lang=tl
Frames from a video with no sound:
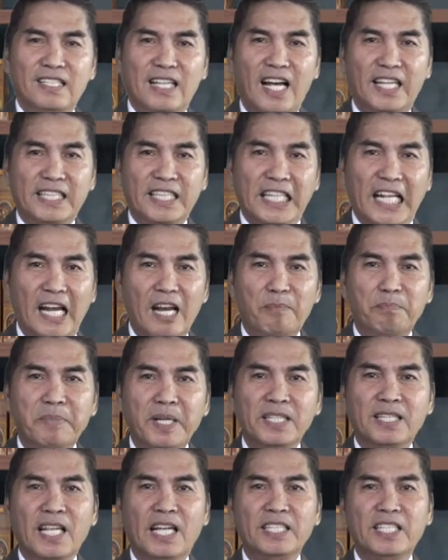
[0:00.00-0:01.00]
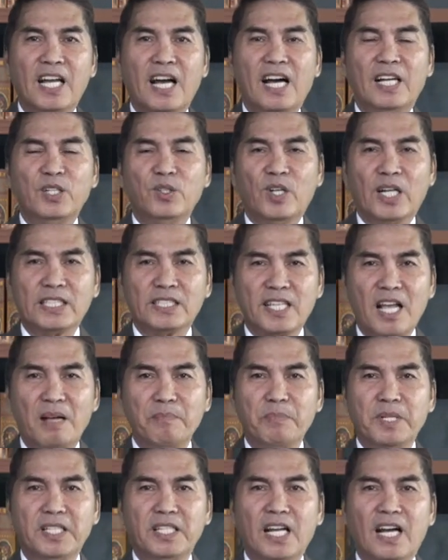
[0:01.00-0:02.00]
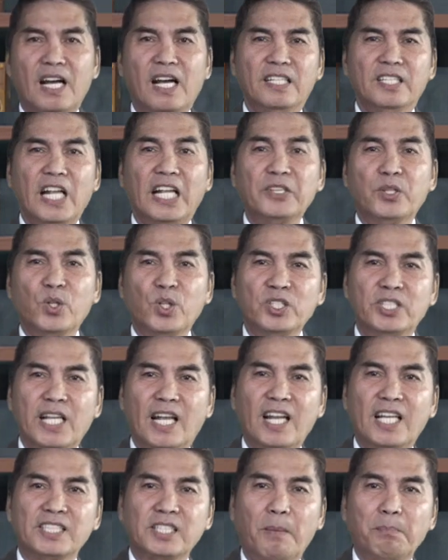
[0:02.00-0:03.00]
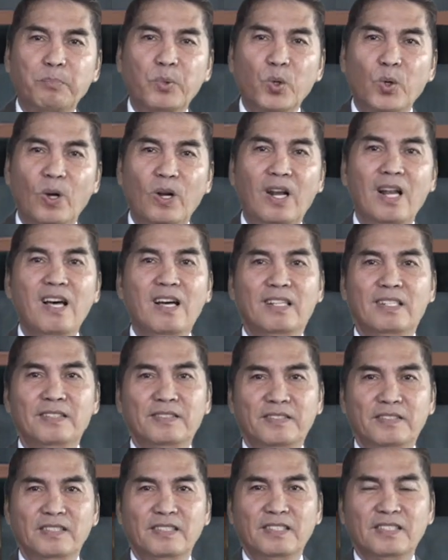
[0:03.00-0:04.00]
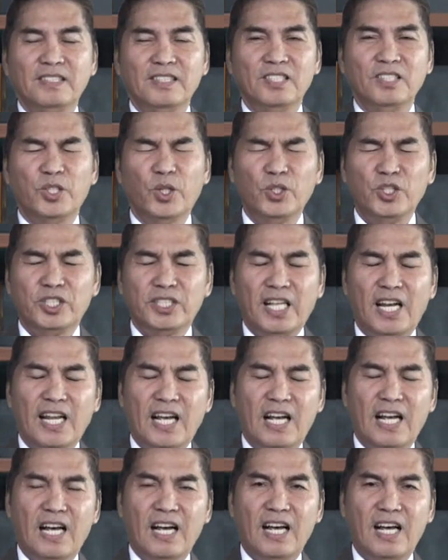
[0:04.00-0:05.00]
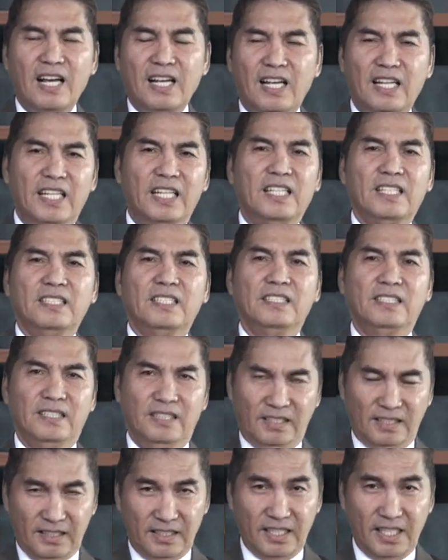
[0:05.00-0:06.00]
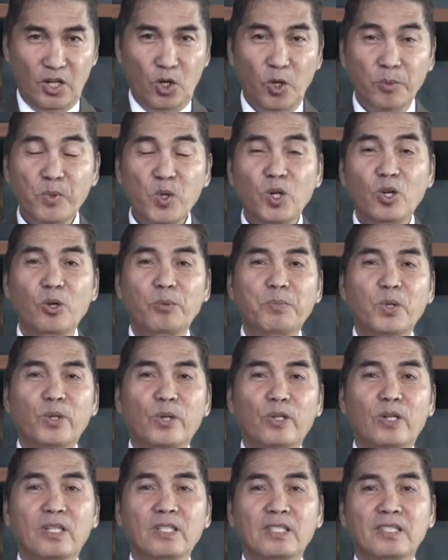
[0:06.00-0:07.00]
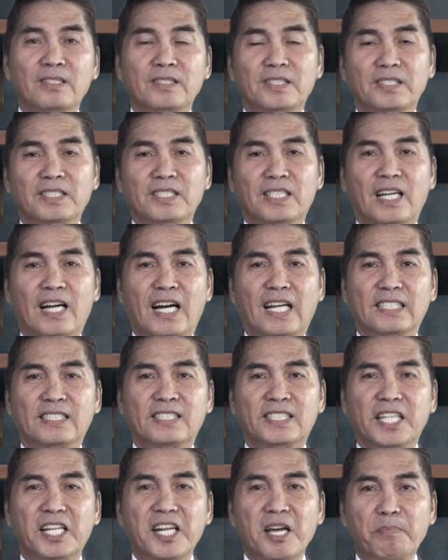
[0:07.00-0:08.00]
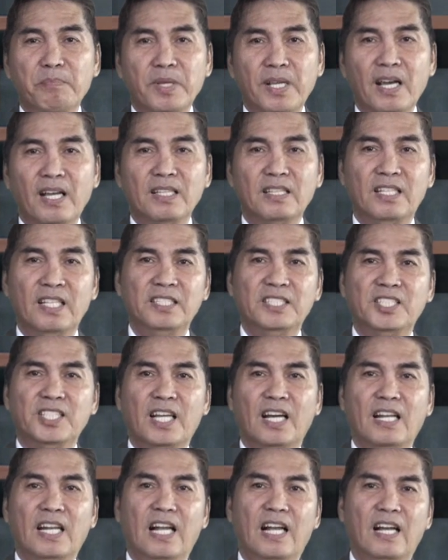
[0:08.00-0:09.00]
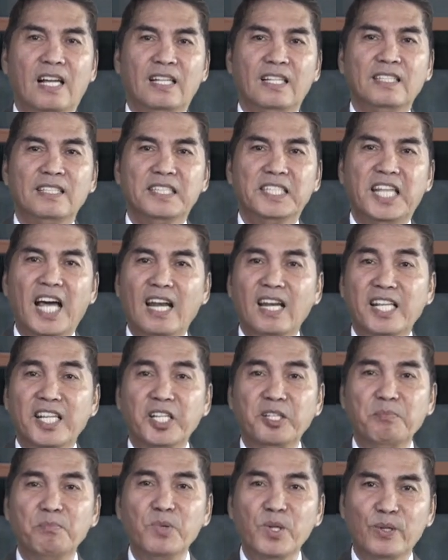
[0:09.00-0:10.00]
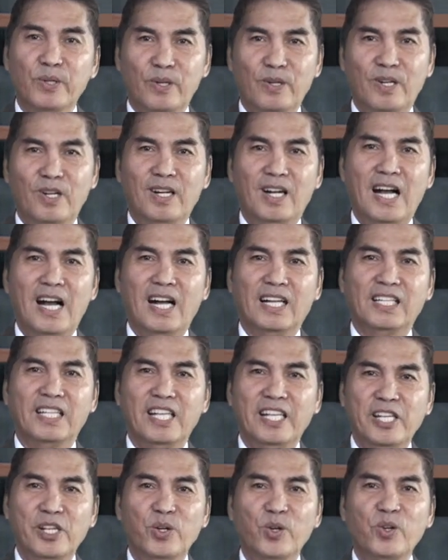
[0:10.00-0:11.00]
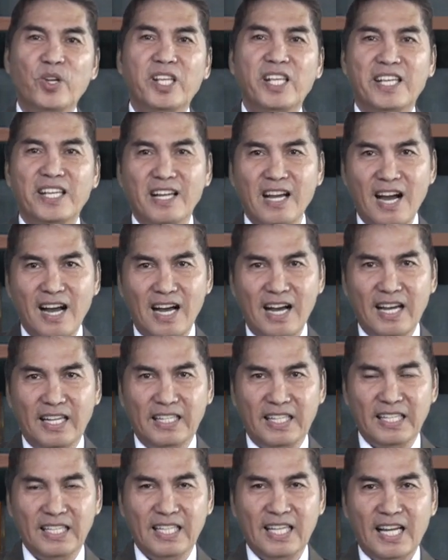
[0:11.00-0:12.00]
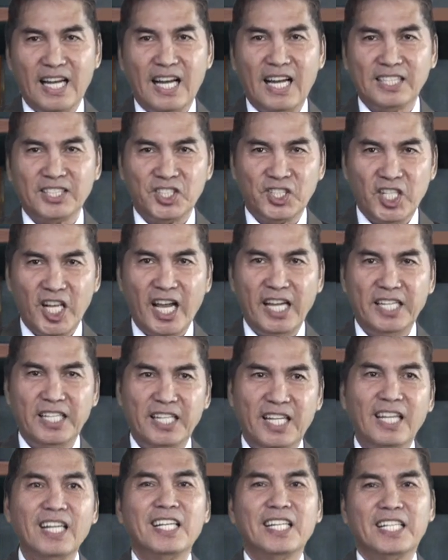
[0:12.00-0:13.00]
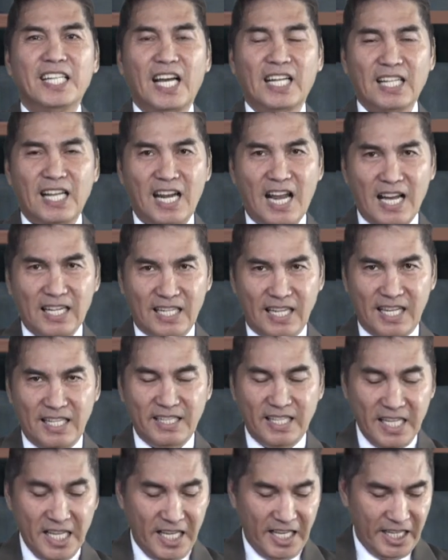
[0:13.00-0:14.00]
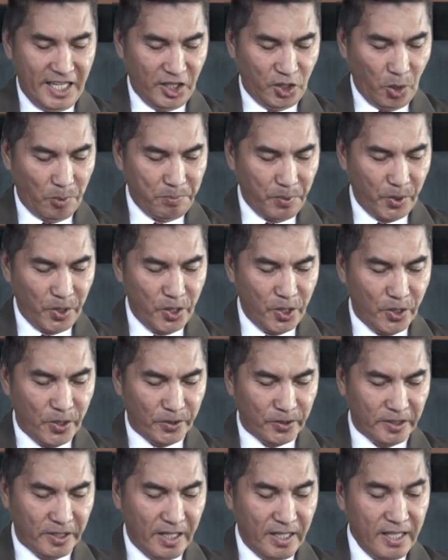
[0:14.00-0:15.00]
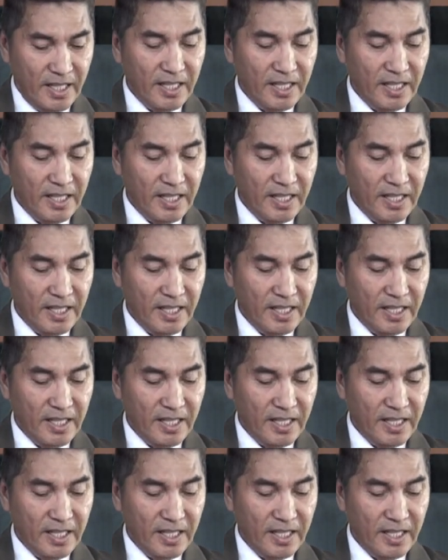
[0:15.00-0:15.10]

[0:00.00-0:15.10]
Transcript: at nilapitan niya, ano ang sabi niya, nandoon sila sa pool, doon sila lumulubog at sinabihan din siya na dalhin mo ang iyong higaan at siya'y nakalakad. Ito po yung